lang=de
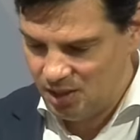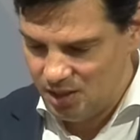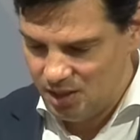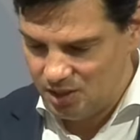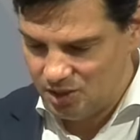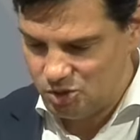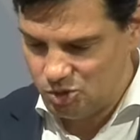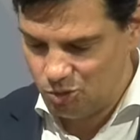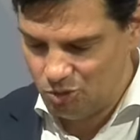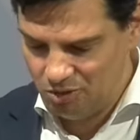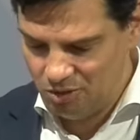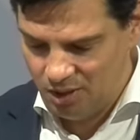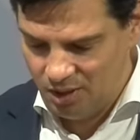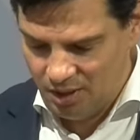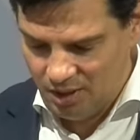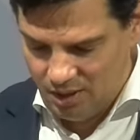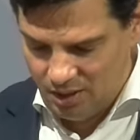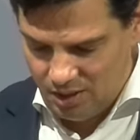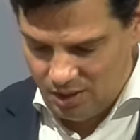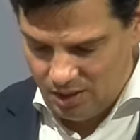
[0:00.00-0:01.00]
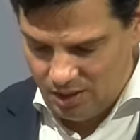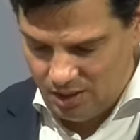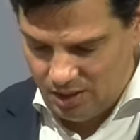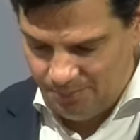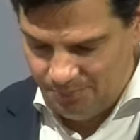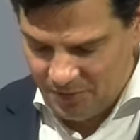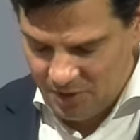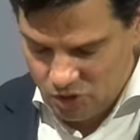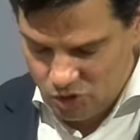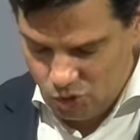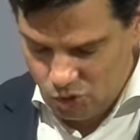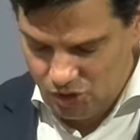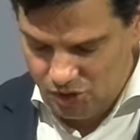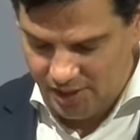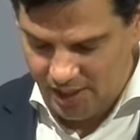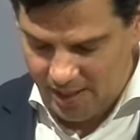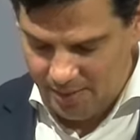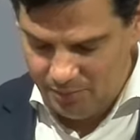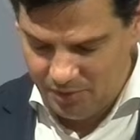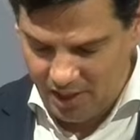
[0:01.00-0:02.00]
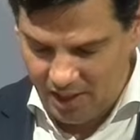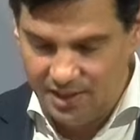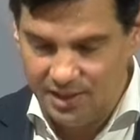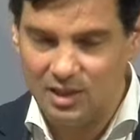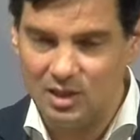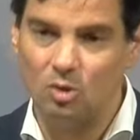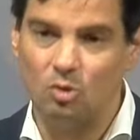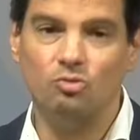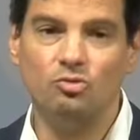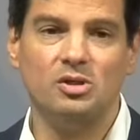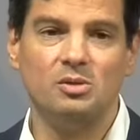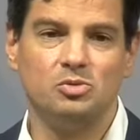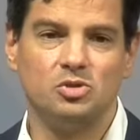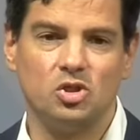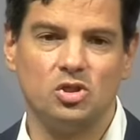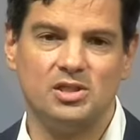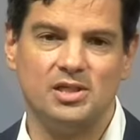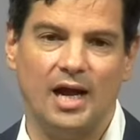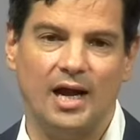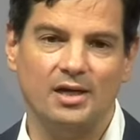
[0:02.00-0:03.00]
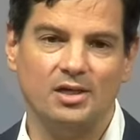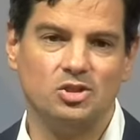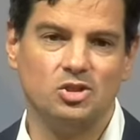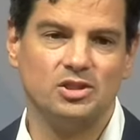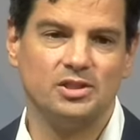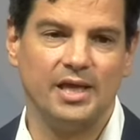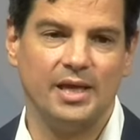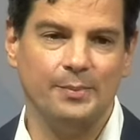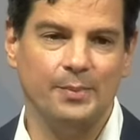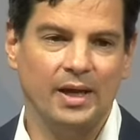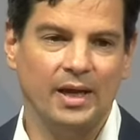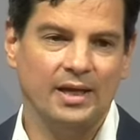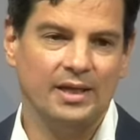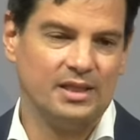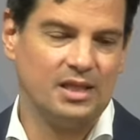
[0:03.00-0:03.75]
Asyl Asylsystem drinnen und im Sozialsystem,